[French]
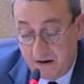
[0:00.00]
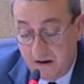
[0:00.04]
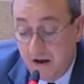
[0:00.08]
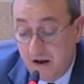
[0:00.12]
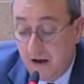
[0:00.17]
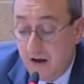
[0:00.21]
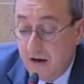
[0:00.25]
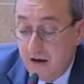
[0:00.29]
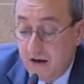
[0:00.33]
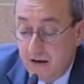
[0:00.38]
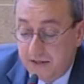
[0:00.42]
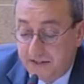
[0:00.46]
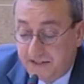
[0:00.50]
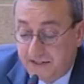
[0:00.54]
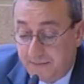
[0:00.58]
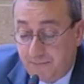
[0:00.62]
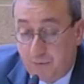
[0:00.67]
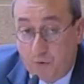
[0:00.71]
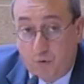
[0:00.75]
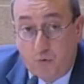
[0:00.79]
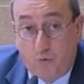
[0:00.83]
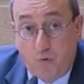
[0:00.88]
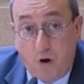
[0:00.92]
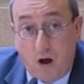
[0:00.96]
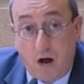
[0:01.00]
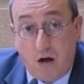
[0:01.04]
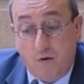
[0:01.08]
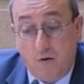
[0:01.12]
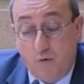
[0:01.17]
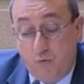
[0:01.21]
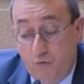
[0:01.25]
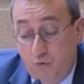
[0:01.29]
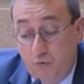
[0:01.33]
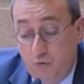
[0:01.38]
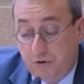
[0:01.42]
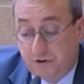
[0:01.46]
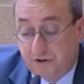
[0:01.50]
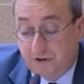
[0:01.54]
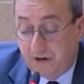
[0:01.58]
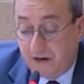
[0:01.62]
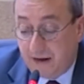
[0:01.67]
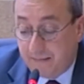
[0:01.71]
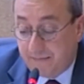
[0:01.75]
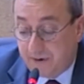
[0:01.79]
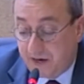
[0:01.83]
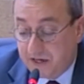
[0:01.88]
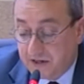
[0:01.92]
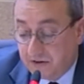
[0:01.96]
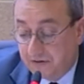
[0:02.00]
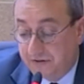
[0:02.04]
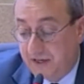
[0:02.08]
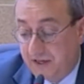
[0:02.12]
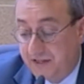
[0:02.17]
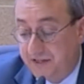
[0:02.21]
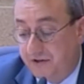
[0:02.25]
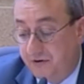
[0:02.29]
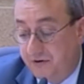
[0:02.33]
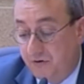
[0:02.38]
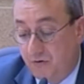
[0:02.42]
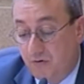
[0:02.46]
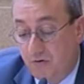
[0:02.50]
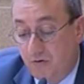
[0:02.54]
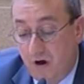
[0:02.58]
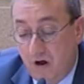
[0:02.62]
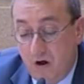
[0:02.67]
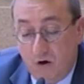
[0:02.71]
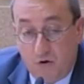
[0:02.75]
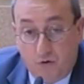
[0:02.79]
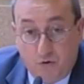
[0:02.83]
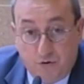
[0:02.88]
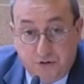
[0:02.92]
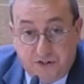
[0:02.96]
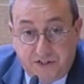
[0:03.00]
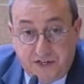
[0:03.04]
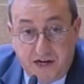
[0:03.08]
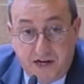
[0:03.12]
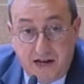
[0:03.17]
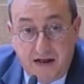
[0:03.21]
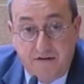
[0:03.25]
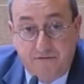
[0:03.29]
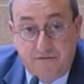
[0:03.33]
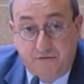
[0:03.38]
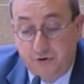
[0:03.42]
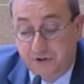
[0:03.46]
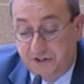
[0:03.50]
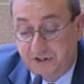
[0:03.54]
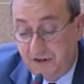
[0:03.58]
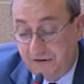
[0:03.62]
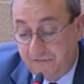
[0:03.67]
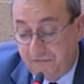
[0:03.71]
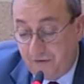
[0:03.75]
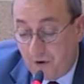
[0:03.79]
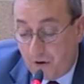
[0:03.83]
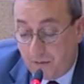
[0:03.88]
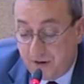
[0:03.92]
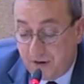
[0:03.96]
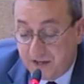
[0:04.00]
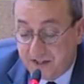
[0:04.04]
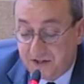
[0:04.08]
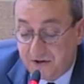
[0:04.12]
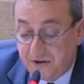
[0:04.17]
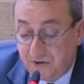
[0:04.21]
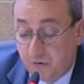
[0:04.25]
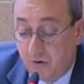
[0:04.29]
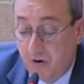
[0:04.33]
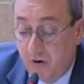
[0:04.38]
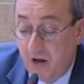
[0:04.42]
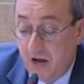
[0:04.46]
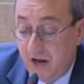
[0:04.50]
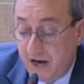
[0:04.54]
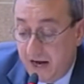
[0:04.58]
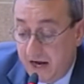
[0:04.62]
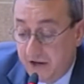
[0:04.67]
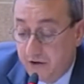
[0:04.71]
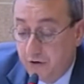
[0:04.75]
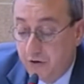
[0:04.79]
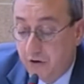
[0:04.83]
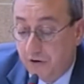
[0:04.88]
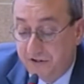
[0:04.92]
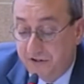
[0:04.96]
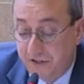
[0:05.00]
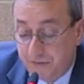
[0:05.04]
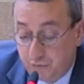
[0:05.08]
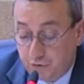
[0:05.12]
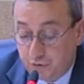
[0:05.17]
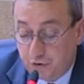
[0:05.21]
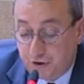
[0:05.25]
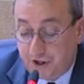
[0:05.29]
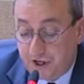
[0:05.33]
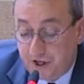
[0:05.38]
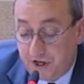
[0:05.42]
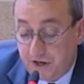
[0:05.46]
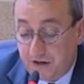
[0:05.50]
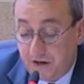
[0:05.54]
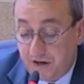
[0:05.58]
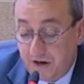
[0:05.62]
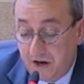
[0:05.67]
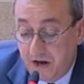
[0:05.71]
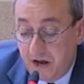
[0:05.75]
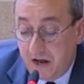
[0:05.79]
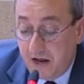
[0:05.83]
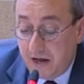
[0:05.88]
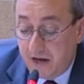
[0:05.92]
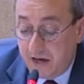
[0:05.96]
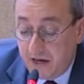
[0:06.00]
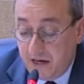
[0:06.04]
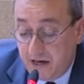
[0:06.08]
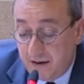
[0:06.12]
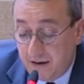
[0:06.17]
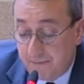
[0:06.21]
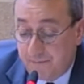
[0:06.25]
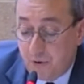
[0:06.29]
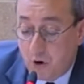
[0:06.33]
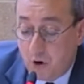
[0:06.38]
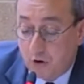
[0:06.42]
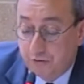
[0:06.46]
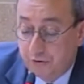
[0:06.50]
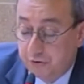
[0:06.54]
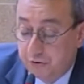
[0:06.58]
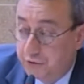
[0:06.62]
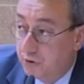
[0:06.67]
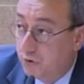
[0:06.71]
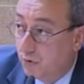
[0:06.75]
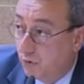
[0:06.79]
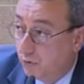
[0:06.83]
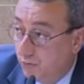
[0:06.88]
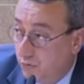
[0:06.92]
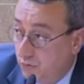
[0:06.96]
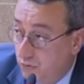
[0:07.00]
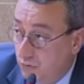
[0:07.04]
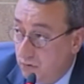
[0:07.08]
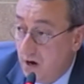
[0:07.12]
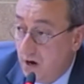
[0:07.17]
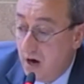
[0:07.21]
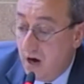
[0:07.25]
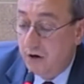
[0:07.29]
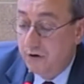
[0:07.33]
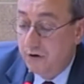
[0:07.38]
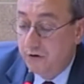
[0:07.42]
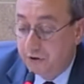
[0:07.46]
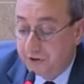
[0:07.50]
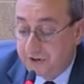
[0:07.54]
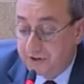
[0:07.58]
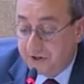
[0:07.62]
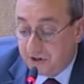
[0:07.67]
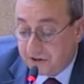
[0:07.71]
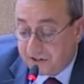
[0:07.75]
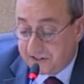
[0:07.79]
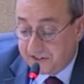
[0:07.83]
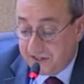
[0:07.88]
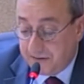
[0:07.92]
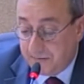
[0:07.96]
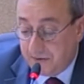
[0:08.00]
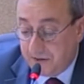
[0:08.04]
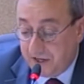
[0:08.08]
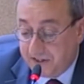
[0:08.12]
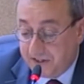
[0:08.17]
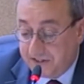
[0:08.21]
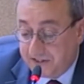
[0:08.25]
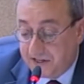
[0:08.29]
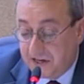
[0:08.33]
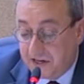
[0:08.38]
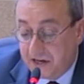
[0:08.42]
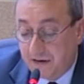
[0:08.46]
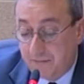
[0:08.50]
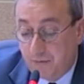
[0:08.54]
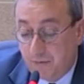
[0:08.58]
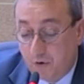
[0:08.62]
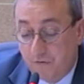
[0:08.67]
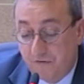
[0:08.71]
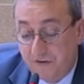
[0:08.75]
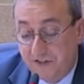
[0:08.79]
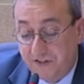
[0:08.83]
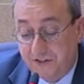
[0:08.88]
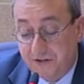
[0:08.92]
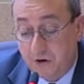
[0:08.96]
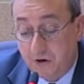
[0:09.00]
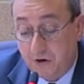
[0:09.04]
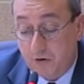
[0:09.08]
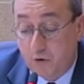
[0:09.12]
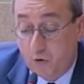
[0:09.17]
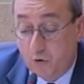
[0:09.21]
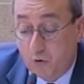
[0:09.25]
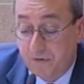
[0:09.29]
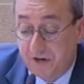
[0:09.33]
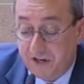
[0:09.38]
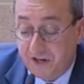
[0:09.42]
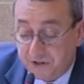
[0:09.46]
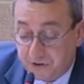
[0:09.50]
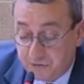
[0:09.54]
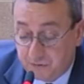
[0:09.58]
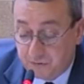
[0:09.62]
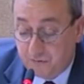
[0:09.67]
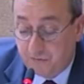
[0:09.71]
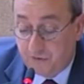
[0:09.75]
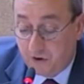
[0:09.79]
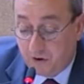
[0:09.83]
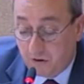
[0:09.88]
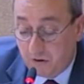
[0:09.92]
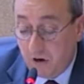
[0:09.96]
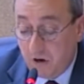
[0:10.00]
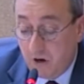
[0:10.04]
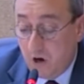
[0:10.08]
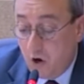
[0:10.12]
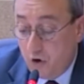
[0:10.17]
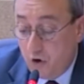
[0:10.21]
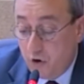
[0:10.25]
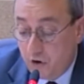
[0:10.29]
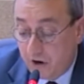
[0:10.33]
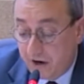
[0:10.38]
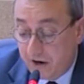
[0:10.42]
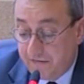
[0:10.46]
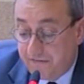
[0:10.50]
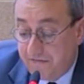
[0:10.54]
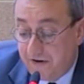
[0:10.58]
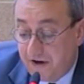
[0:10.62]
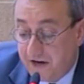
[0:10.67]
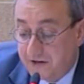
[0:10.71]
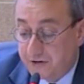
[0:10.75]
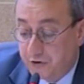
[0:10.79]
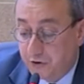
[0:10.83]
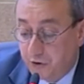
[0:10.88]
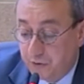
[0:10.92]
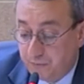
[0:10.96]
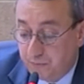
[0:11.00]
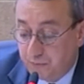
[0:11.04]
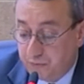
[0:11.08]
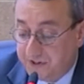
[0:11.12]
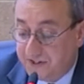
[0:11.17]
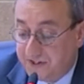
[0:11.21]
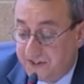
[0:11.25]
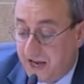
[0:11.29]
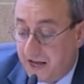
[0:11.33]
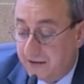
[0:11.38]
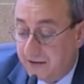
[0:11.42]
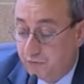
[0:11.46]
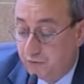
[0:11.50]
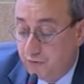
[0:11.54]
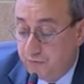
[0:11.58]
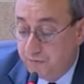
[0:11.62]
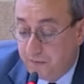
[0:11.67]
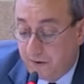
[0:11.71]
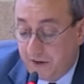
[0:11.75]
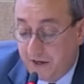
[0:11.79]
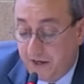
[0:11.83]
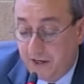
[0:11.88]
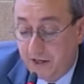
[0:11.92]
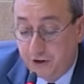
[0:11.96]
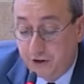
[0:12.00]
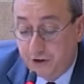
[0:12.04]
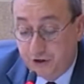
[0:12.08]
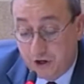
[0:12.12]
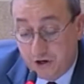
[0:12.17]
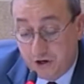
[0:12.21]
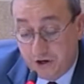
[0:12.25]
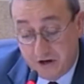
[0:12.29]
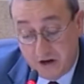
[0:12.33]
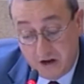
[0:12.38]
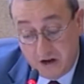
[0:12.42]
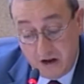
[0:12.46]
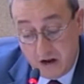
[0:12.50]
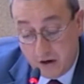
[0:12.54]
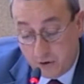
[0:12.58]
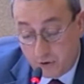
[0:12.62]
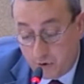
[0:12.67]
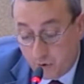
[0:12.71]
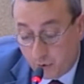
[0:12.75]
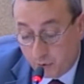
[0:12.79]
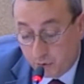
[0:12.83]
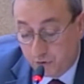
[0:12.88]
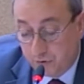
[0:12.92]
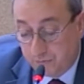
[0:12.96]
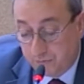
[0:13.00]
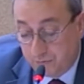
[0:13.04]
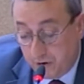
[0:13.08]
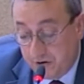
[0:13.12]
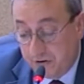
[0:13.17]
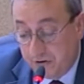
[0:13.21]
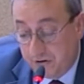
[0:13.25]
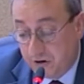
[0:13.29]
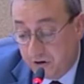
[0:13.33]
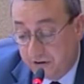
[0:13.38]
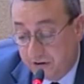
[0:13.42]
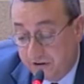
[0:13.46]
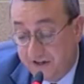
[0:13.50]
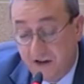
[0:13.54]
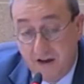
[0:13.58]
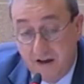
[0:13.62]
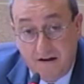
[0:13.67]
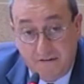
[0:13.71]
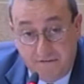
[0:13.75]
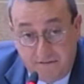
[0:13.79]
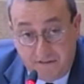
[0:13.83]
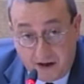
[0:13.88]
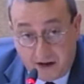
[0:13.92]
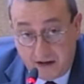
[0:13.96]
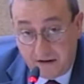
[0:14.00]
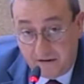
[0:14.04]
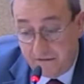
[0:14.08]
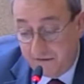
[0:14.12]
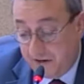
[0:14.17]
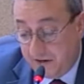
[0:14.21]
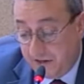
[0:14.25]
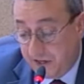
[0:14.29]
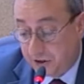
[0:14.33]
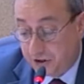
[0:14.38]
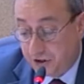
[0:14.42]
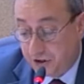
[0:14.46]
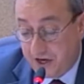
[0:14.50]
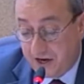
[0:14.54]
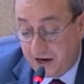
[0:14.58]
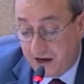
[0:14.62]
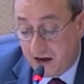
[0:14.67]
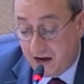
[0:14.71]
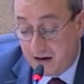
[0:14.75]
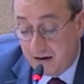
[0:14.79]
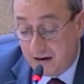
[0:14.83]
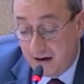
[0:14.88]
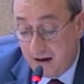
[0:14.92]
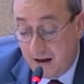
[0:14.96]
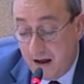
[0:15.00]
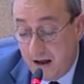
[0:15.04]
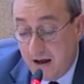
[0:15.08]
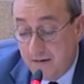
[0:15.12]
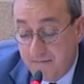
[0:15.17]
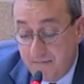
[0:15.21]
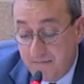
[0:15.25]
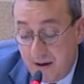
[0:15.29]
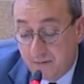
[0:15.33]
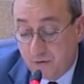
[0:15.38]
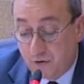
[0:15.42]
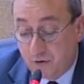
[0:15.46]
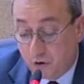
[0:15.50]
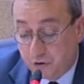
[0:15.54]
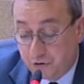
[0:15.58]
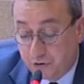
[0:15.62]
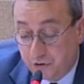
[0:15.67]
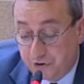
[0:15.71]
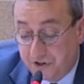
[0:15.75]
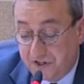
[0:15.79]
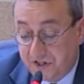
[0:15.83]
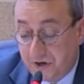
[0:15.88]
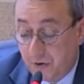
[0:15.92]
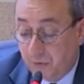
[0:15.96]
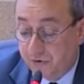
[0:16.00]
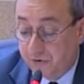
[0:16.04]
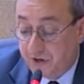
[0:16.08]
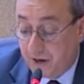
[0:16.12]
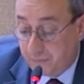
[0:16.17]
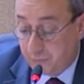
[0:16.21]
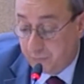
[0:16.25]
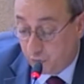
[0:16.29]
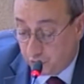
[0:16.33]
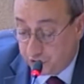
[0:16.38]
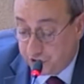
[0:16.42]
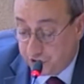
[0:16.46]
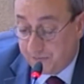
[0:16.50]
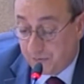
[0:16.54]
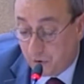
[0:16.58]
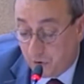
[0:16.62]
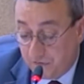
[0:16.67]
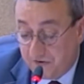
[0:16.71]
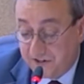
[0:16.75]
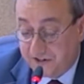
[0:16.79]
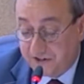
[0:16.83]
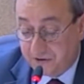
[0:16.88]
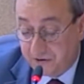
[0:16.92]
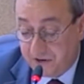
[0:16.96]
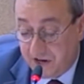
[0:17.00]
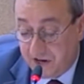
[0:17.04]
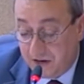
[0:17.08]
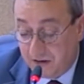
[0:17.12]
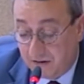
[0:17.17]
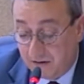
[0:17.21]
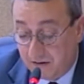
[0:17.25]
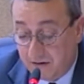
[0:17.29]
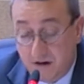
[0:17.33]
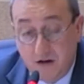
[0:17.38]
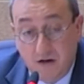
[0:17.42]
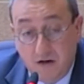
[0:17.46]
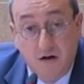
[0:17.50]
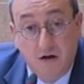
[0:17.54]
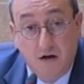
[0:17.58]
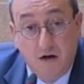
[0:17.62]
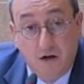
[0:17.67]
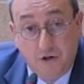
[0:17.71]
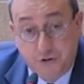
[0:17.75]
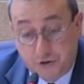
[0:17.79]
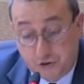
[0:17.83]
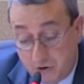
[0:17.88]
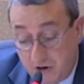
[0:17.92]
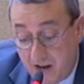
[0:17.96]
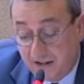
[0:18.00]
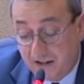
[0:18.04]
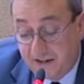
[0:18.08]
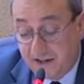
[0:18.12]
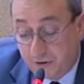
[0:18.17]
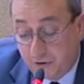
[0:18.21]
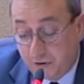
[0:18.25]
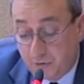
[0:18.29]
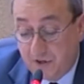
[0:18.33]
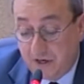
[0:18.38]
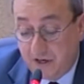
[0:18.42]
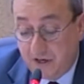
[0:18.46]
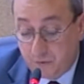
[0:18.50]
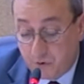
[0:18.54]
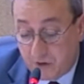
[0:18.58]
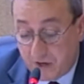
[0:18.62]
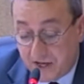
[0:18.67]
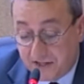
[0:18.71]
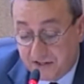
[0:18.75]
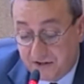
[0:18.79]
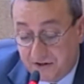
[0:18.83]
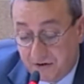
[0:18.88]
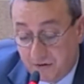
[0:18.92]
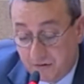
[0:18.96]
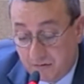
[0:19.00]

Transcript: C'est pourquoi, outre la présentation aux élèves de ces formations et de leurs débouchés, il importe, selon nous, de sensibiliser les professeurs qui ont bien souvent le réflexe de pousser à tout prix les jeunes qui ont de bonnes notes vers les filières générales, même quand ceux-ci ont un projet professionnel. Cela détruit les vocations,